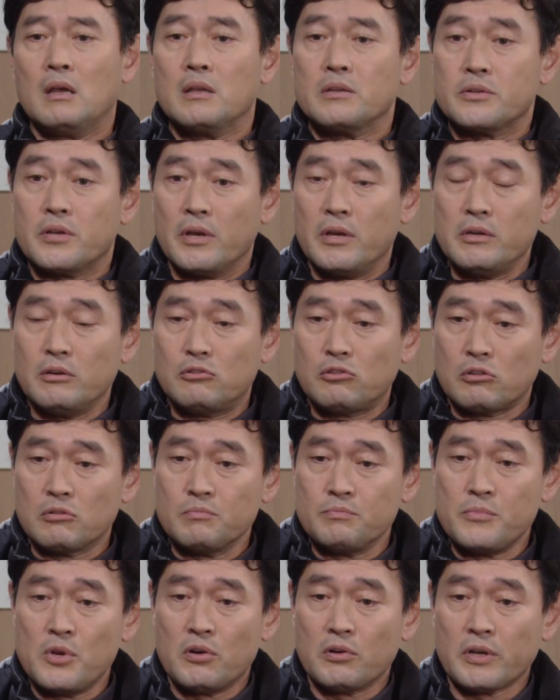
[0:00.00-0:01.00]
제이그룹
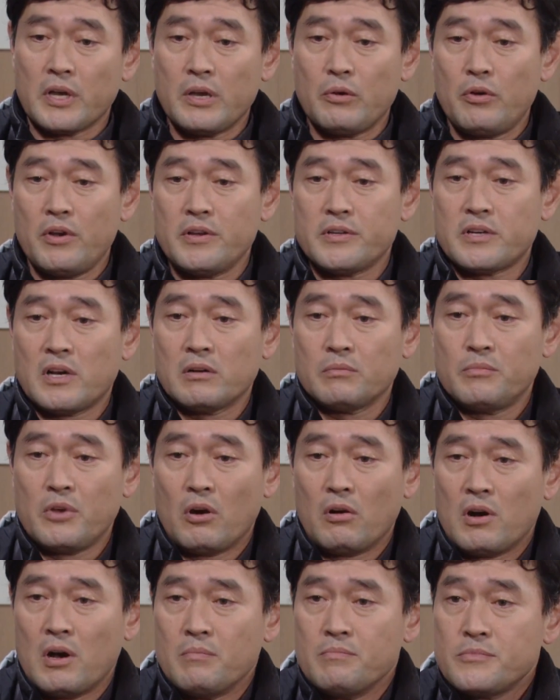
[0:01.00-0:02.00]
명예회장
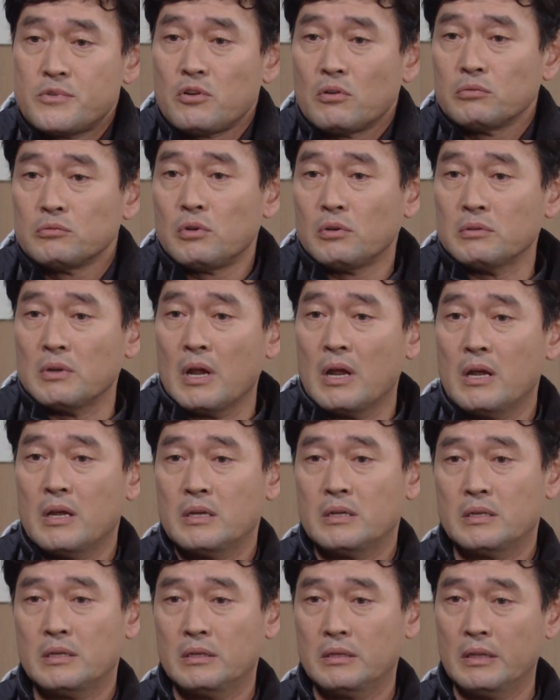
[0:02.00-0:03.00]
명함 정도는
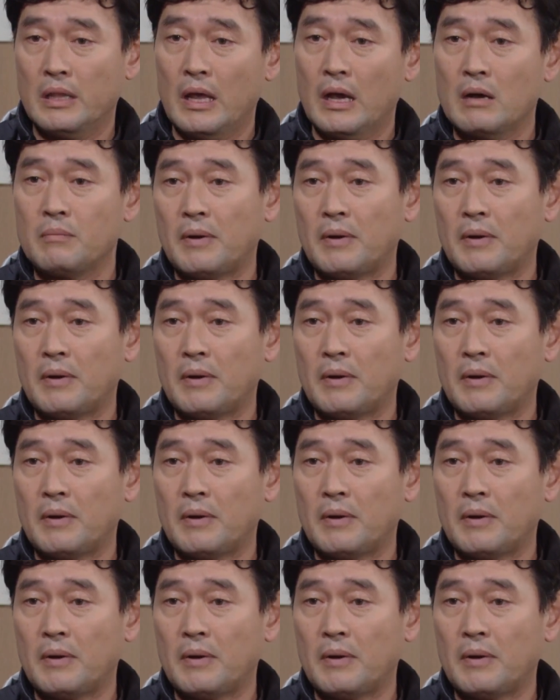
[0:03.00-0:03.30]
내가